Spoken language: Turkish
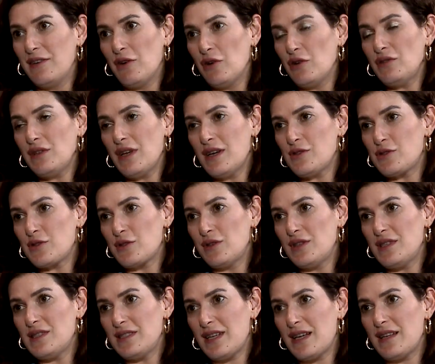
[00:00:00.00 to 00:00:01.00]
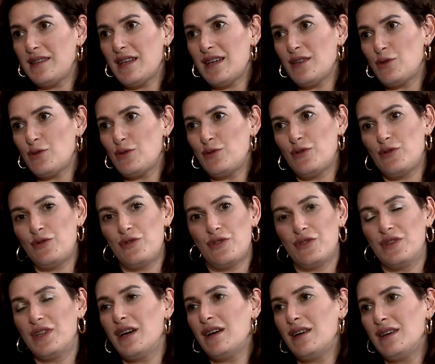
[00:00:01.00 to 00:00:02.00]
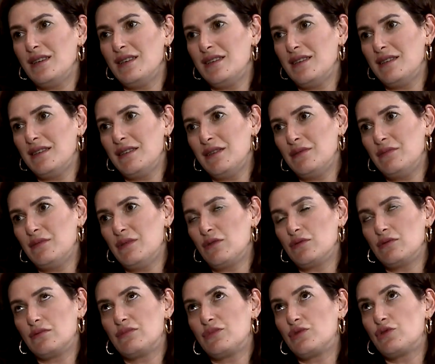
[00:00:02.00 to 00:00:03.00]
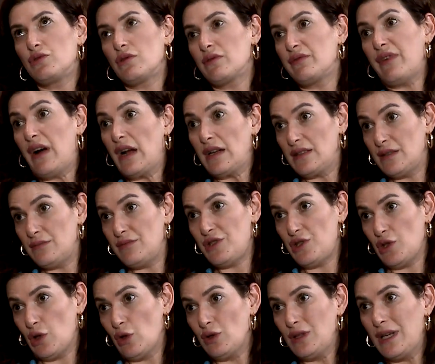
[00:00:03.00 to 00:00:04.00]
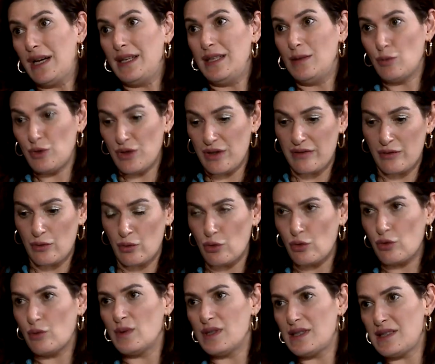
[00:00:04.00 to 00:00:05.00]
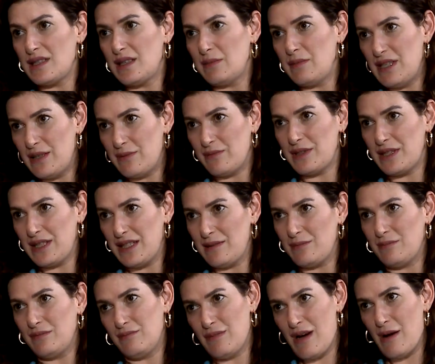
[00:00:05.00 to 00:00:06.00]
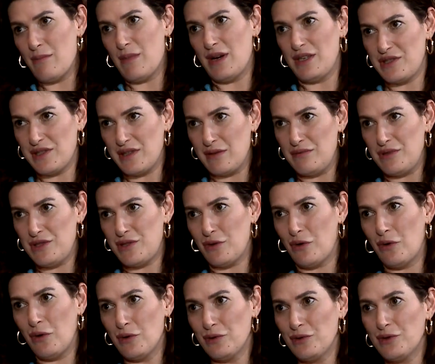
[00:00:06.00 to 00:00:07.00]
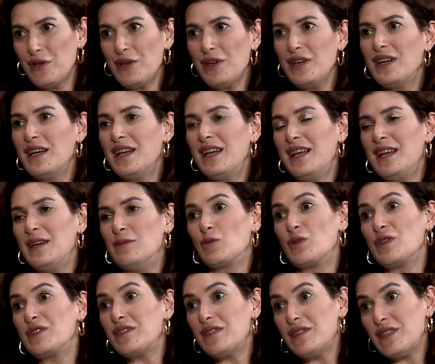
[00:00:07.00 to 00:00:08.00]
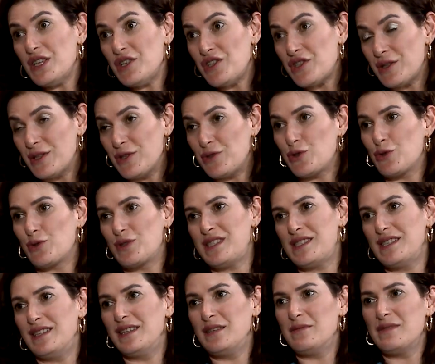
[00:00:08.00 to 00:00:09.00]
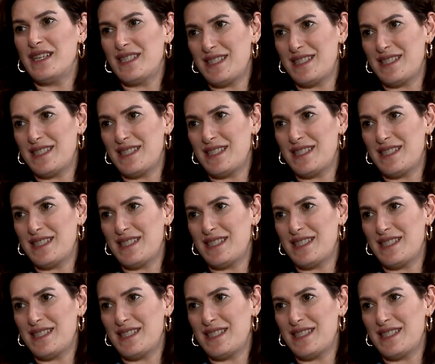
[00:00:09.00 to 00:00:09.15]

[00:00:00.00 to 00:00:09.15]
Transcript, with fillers: Ondan sonra da zaten stüdyoda e, çok farklı bir şey oldu. Hani Murat'ın okumasıyla benimki bambaşka bir şey oldu. Murat'ın da içinde çok sindi.